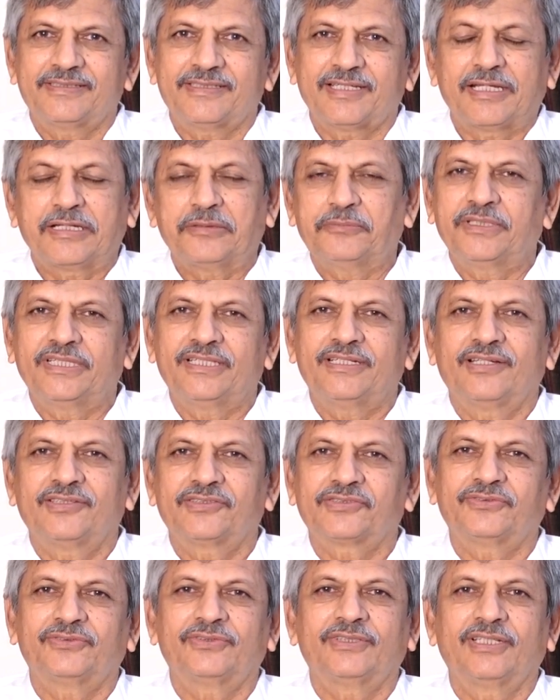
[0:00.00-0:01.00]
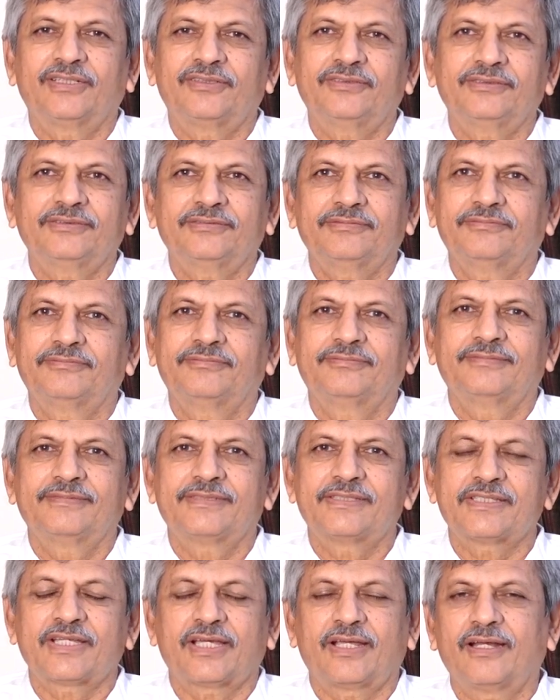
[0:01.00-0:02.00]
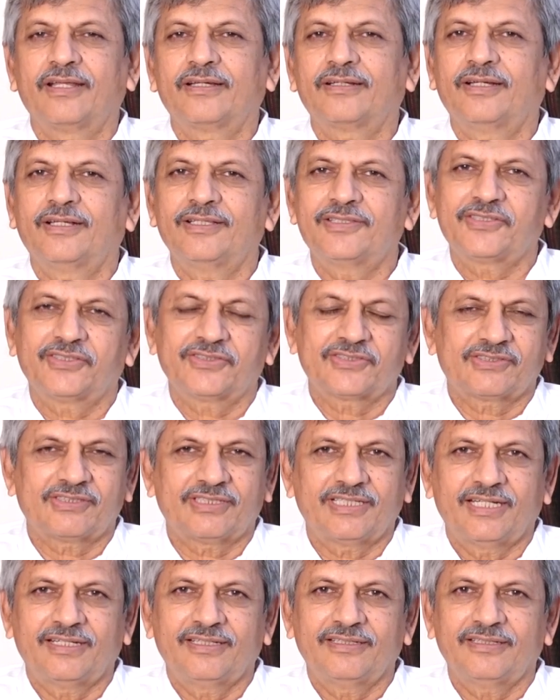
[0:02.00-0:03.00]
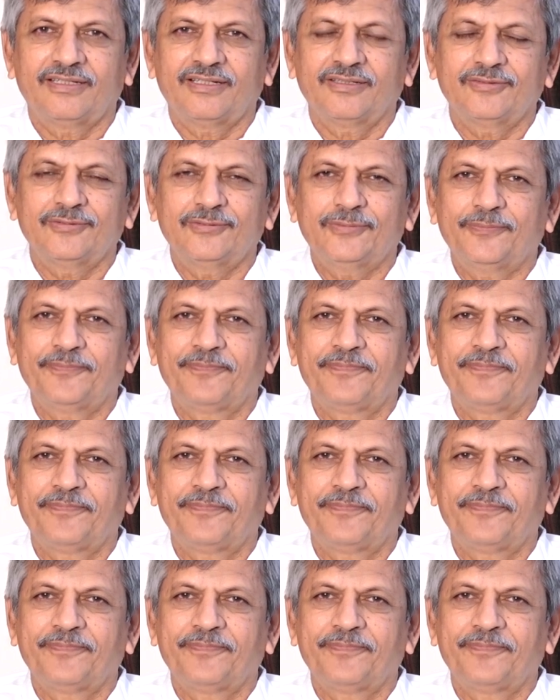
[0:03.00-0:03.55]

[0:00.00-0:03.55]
చాలామంది రాసుకుంటున్నారు చాలా కాల్స్ వస్తున్నాయండి నాకు